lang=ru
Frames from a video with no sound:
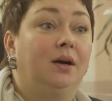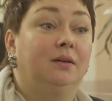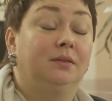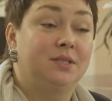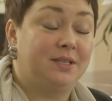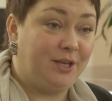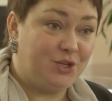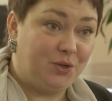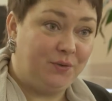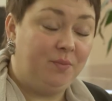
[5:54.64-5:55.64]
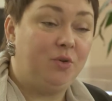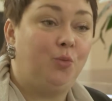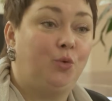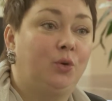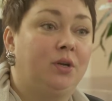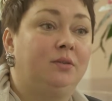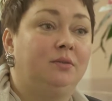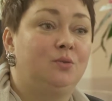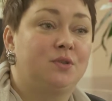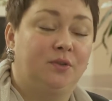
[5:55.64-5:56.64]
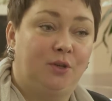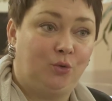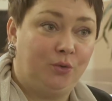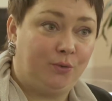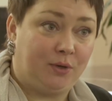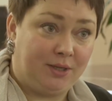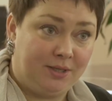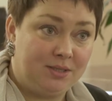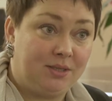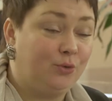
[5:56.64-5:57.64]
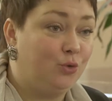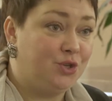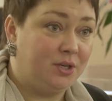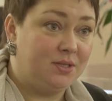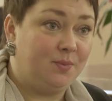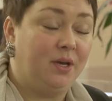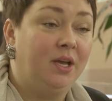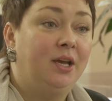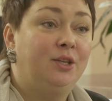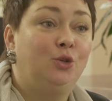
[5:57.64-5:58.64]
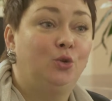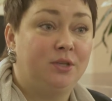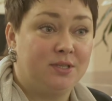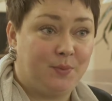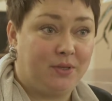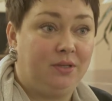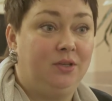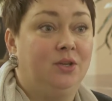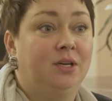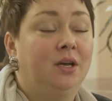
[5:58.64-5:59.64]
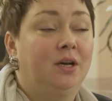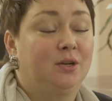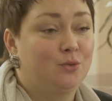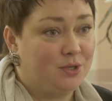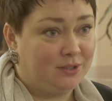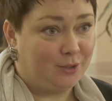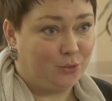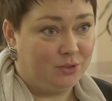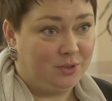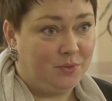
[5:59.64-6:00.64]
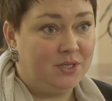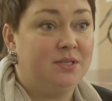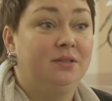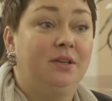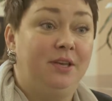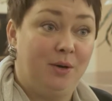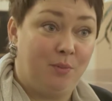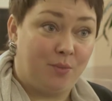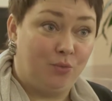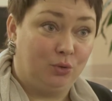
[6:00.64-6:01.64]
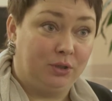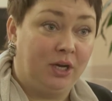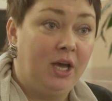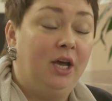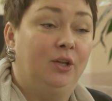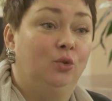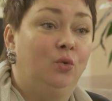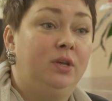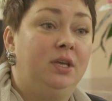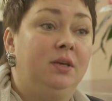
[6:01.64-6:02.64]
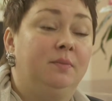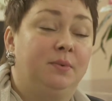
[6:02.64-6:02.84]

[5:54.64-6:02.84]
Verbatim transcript: а, в настоящее время репертуар Русского народного оркестра включает в себя не только исполнение русских народных песен и обработок, но и